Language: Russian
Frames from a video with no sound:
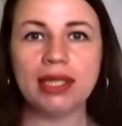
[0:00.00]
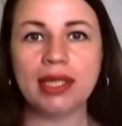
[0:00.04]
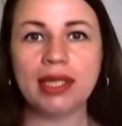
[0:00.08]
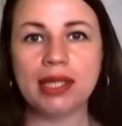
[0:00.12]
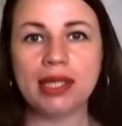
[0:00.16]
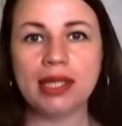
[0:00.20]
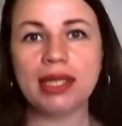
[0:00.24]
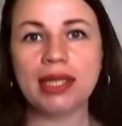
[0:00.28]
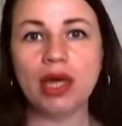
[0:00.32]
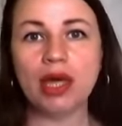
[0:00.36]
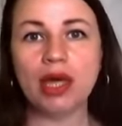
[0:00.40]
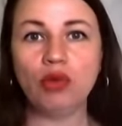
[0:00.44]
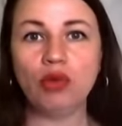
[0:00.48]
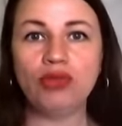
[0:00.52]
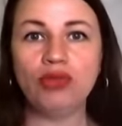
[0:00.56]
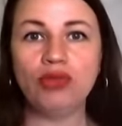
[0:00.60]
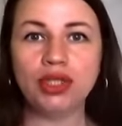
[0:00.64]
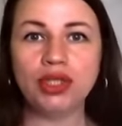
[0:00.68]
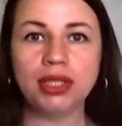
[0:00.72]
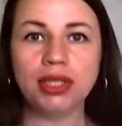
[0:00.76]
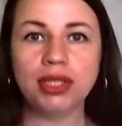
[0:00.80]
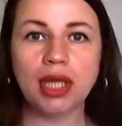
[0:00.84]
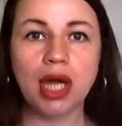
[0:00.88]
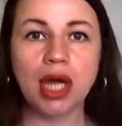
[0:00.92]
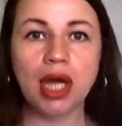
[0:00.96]
И когда я
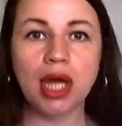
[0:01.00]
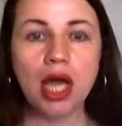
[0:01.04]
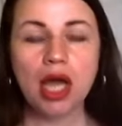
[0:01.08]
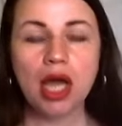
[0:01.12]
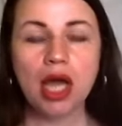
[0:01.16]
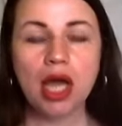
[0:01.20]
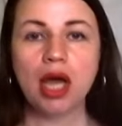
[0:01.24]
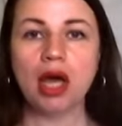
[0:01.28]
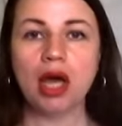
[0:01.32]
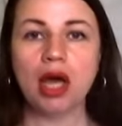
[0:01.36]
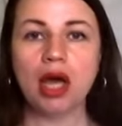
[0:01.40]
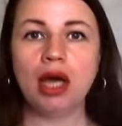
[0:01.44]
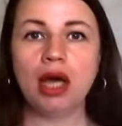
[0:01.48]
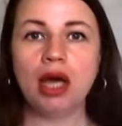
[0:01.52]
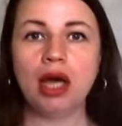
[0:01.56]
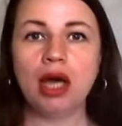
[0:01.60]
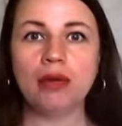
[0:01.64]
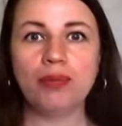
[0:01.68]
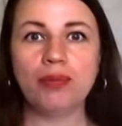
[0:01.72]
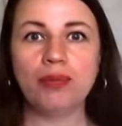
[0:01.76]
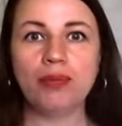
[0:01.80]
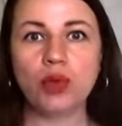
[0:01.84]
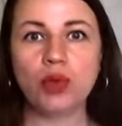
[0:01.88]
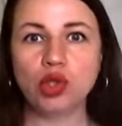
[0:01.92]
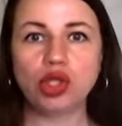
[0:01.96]
увидела а,
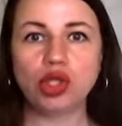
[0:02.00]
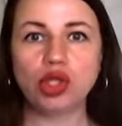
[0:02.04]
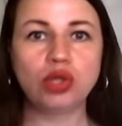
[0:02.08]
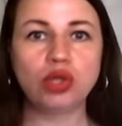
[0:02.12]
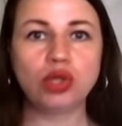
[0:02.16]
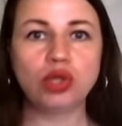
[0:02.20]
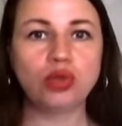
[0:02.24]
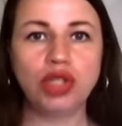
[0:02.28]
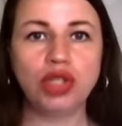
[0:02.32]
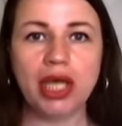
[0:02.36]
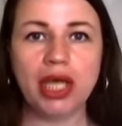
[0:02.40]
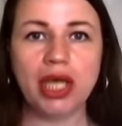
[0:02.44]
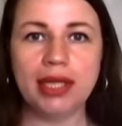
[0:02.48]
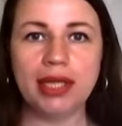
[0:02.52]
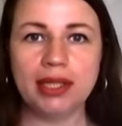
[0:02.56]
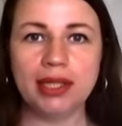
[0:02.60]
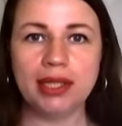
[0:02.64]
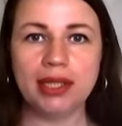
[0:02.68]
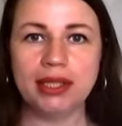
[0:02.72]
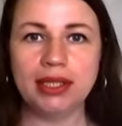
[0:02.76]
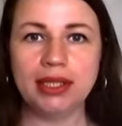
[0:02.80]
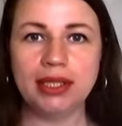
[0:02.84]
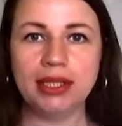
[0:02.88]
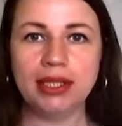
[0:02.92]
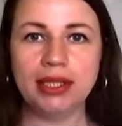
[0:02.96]
просто случайно
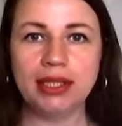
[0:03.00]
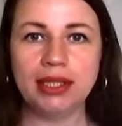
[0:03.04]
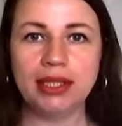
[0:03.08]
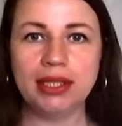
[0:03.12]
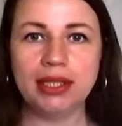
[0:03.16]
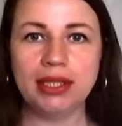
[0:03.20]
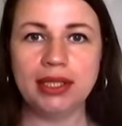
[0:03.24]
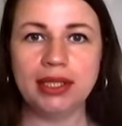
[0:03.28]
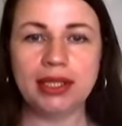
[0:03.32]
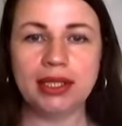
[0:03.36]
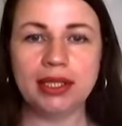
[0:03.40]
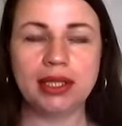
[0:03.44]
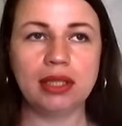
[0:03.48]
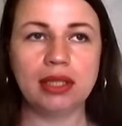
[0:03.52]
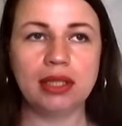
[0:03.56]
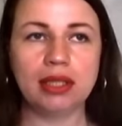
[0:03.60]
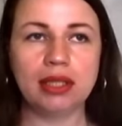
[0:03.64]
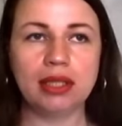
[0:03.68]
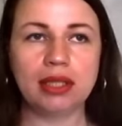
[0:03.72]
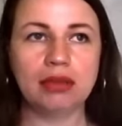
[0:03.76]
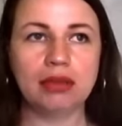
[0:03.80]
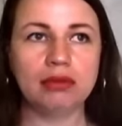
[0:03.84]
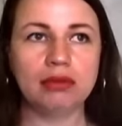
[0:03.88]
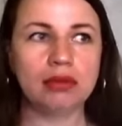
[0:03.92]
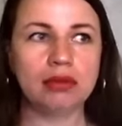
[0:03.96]

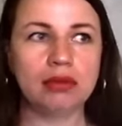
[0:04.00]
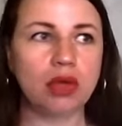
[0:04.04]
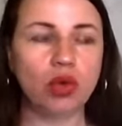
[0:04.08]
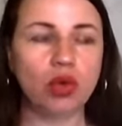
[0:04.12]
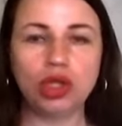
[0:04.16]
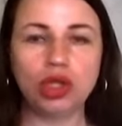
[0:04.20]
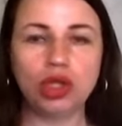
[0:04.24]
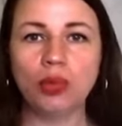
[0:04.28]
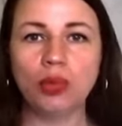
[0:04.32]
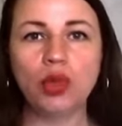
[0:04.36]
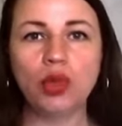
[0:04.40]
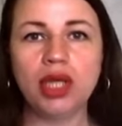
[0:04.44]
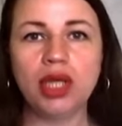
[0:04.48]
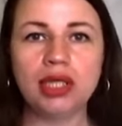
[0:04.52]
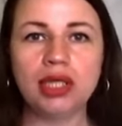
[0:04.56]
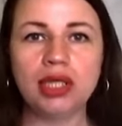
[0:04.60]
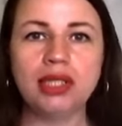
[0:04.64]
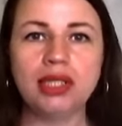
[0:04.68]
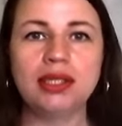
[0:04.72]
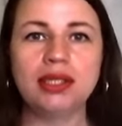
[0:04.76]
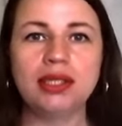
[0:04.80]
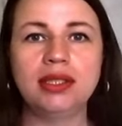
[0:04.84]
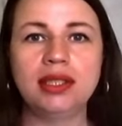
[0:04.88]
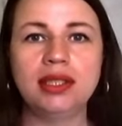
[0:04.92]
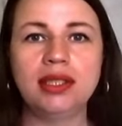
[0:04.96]
где-то какой-то букет из,
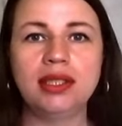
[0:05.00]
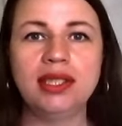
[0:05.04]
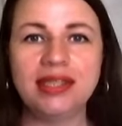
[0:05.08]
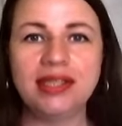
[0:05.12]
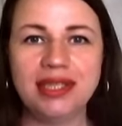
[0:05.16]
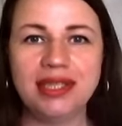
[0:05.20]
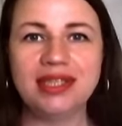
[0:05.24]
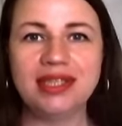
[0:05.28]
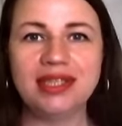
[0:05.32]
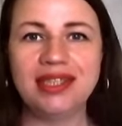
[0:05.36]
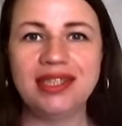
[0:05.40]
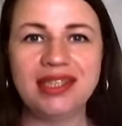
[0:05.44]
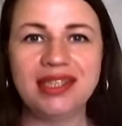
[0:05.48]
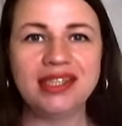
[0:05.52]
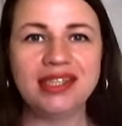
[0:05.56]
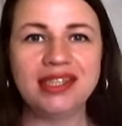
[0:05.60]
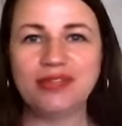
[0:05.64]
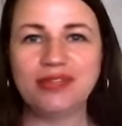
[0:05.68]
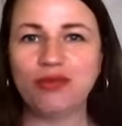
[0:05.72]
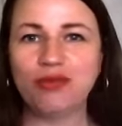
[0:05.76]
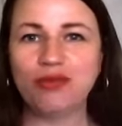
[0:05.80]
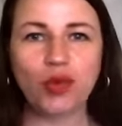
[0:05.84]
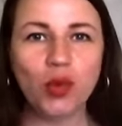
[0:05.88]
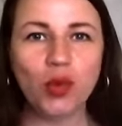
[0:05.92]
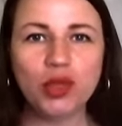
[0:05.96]
из еды, из
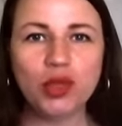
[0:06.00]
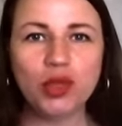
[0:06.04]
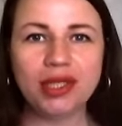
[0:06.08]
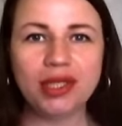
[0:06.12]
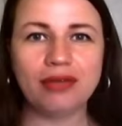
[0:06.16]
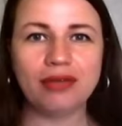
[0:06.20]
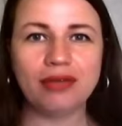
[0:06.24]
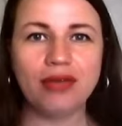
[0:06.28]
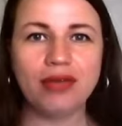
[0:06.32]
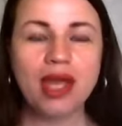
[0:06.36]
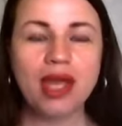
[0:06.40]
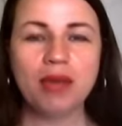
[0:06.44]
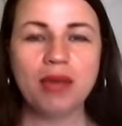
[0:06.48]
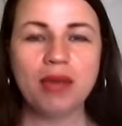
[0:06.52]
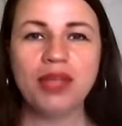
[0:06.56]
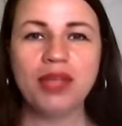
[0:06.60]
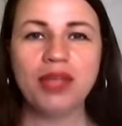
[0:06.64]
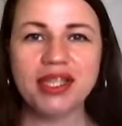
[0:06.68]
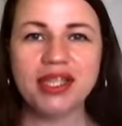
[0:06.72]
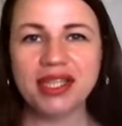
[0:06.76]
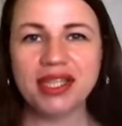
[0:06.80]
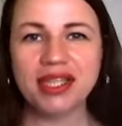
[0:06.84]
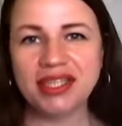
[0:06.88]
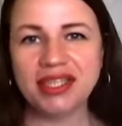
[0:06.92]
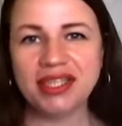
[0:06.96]
фруктов, мне
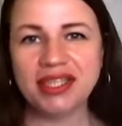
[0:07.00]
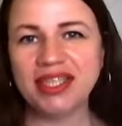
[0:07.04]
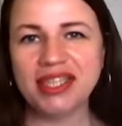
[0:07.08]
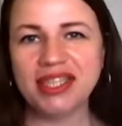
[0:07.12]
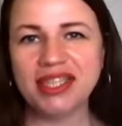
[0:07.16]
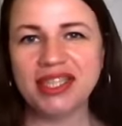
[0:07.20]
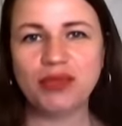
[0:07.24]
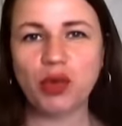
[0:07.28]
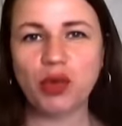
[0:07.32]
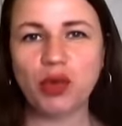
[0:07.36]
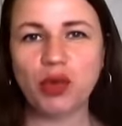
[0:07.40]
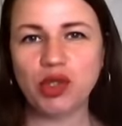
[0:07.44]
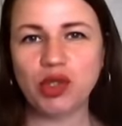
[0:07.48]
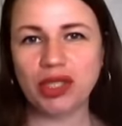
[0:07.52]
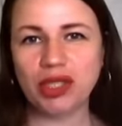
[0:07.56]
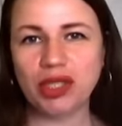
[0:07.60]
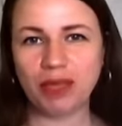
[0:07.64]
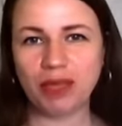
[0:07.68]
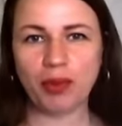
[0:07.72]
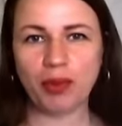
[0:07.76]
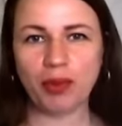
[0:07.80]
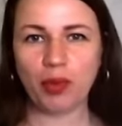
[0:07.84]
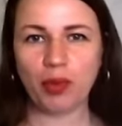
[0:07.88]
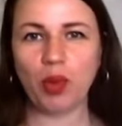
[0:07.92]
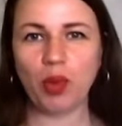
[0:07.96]
захотелось просто это
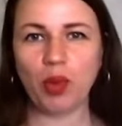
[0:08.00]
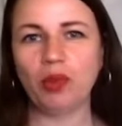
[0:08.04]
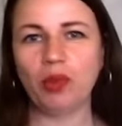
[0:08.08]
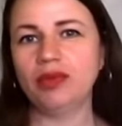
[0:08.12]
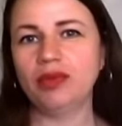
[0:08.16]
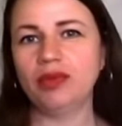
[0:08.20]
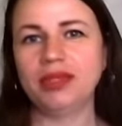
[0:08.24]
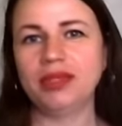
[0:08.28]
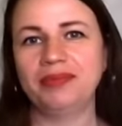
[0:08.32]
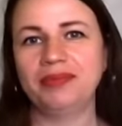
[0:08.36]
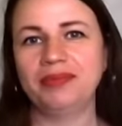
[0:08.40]
попробовать